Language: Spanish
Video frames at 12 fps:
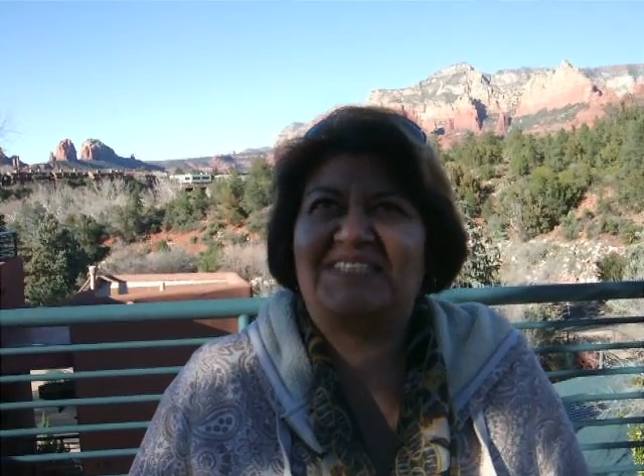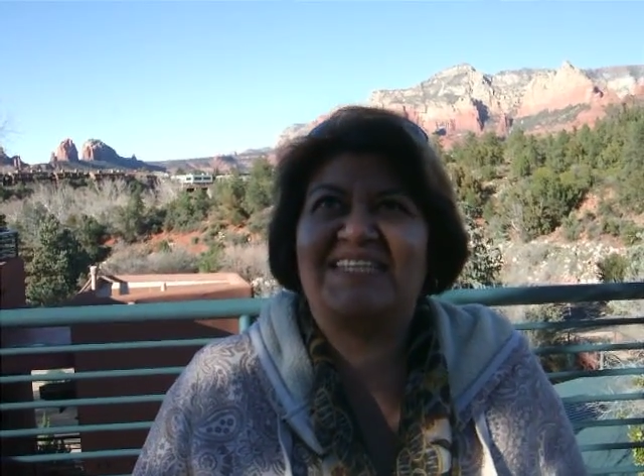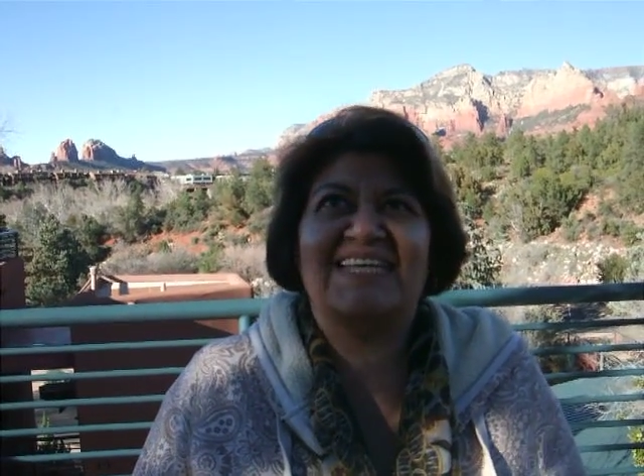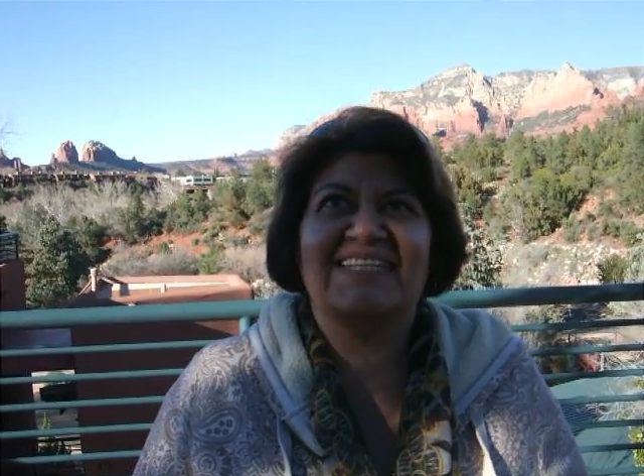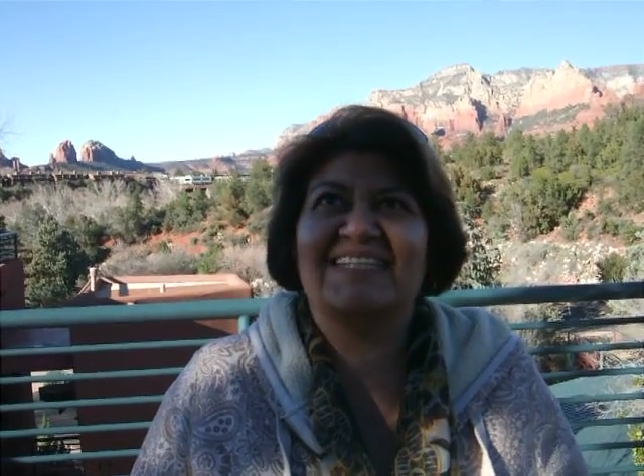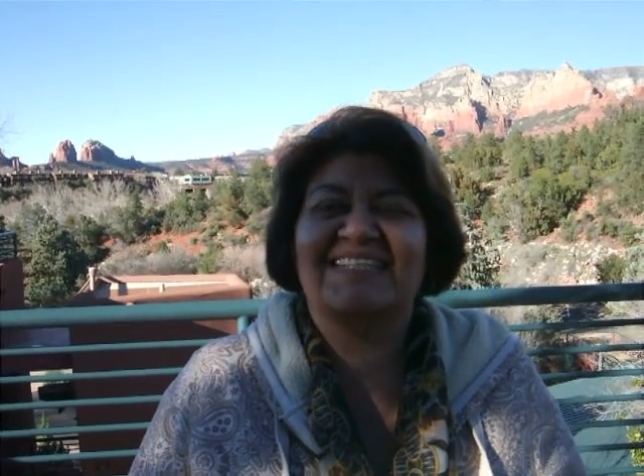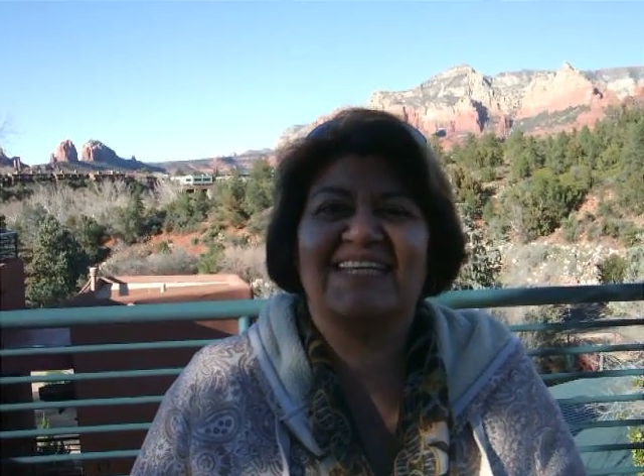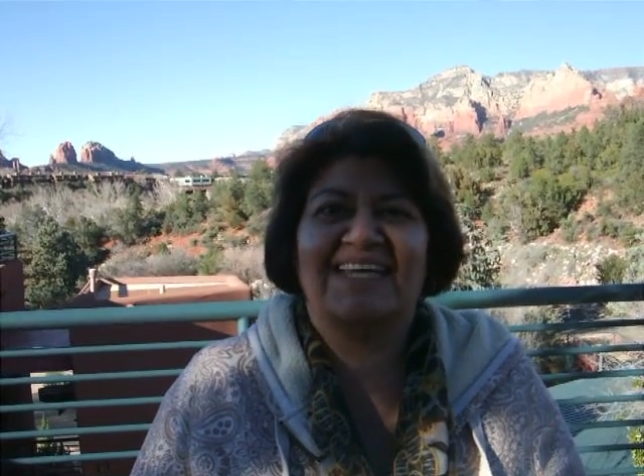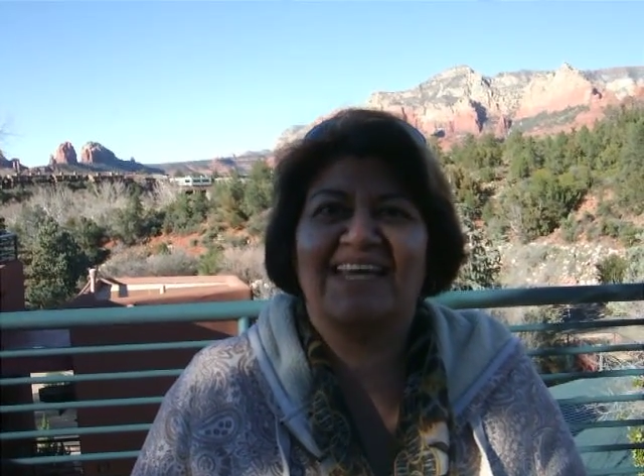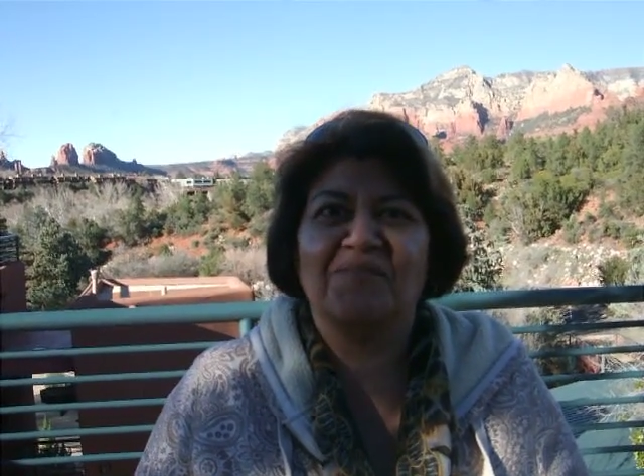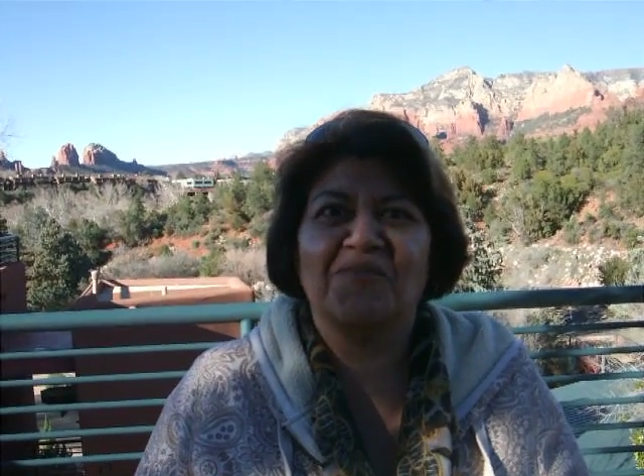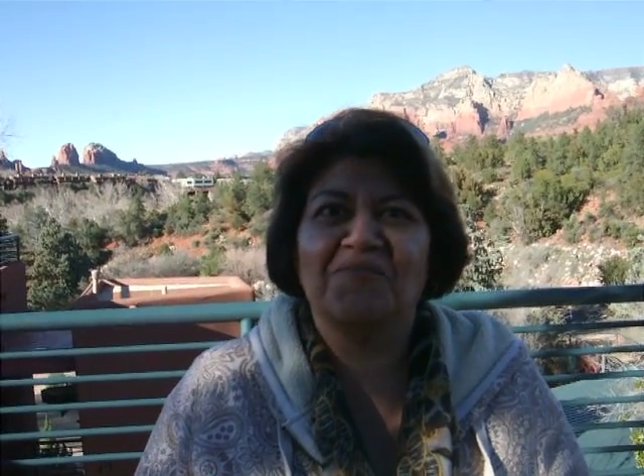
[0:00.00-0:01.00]
sientes en
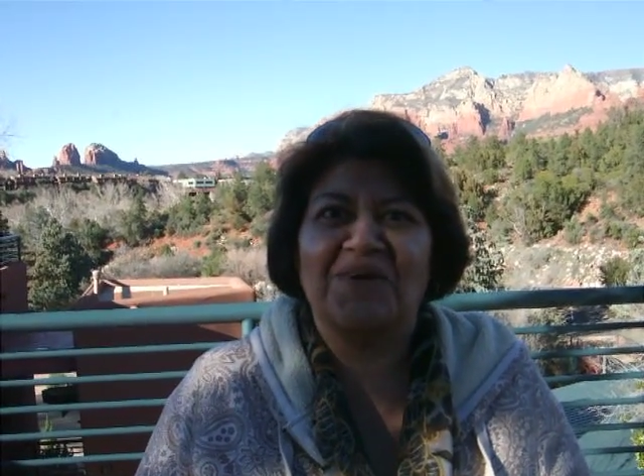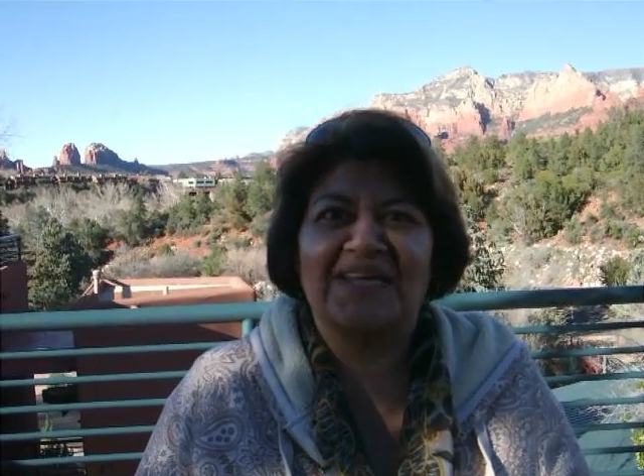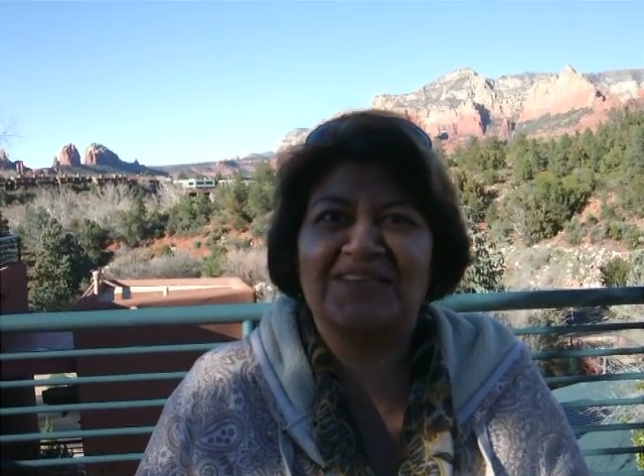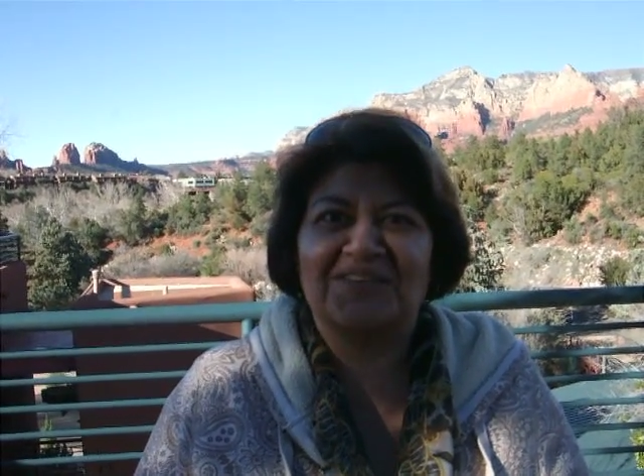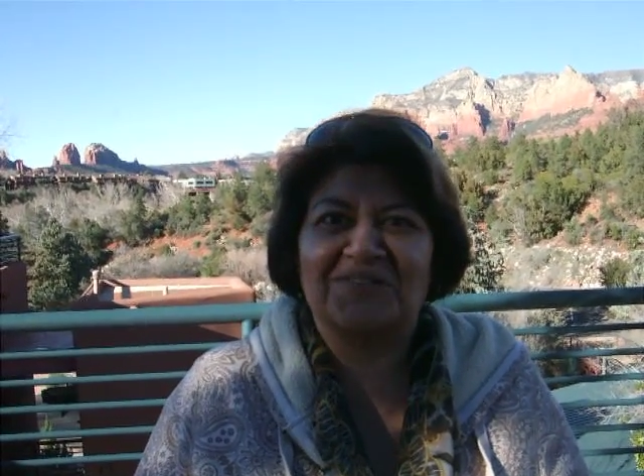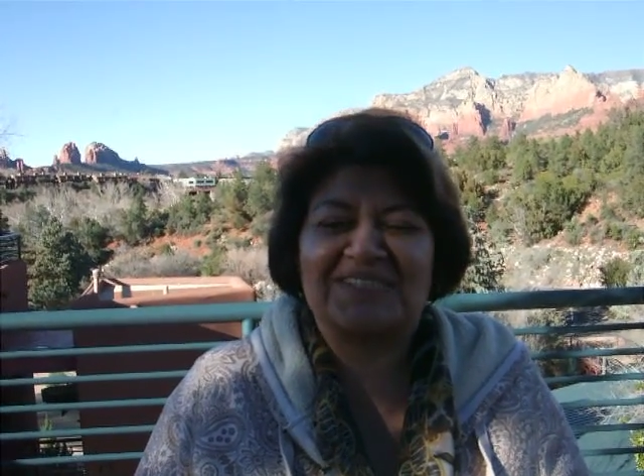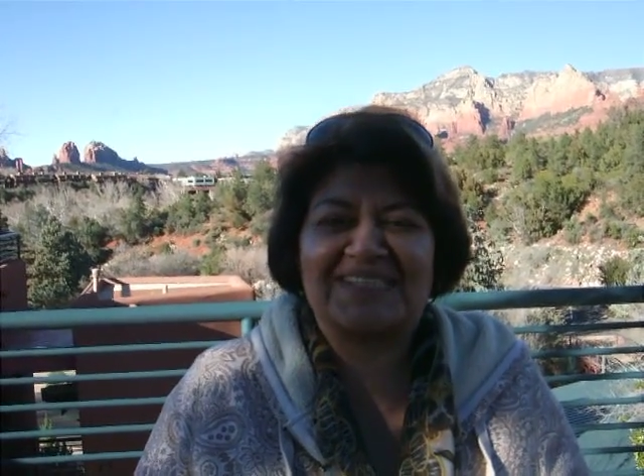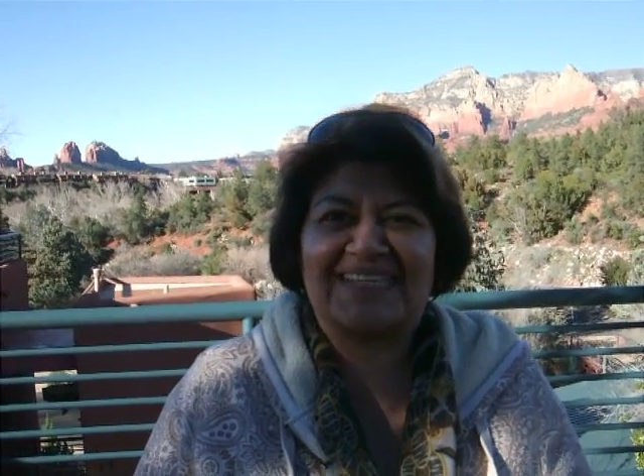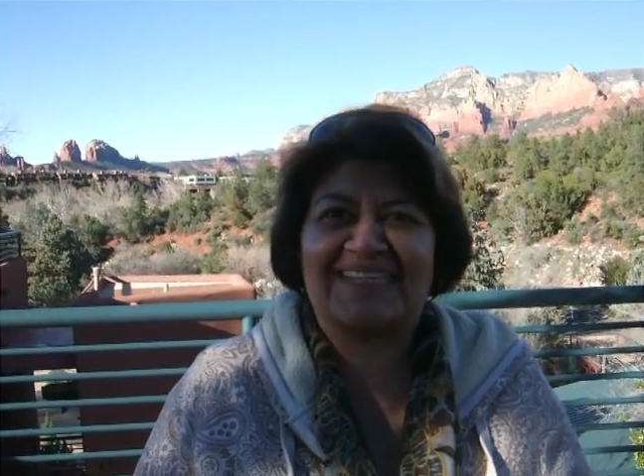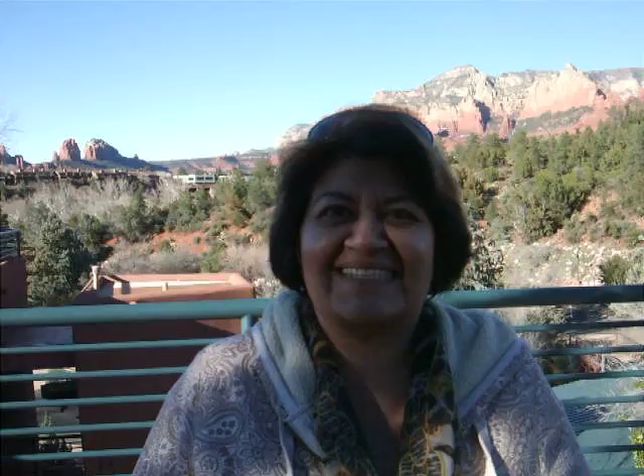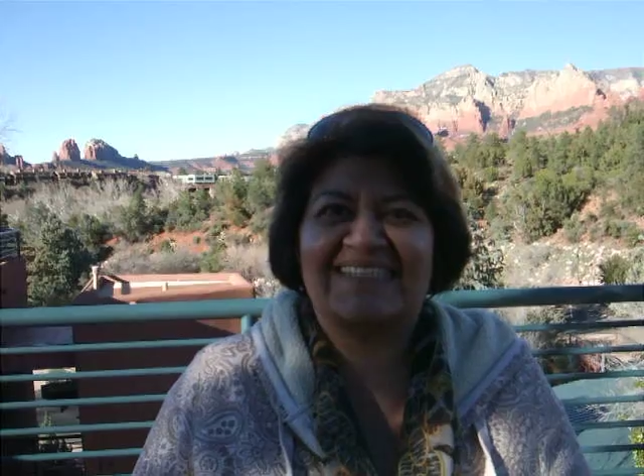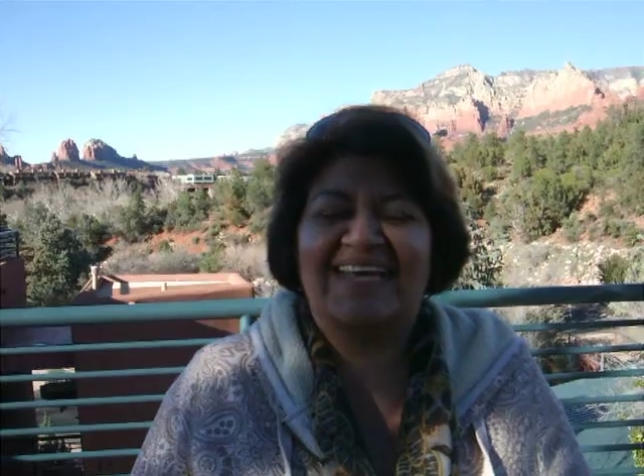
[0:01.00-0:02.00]
qué momento
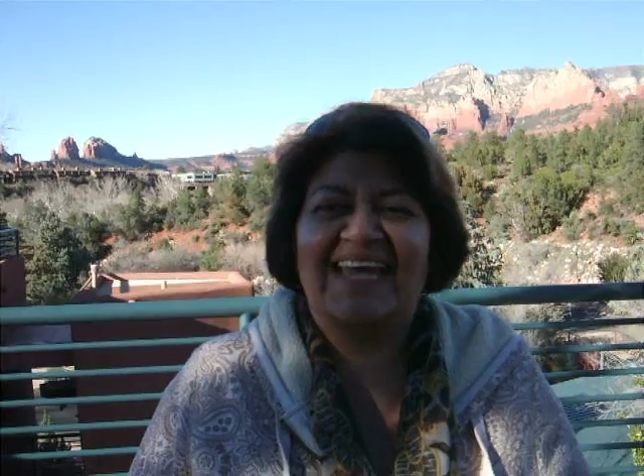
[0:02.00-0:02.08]
estás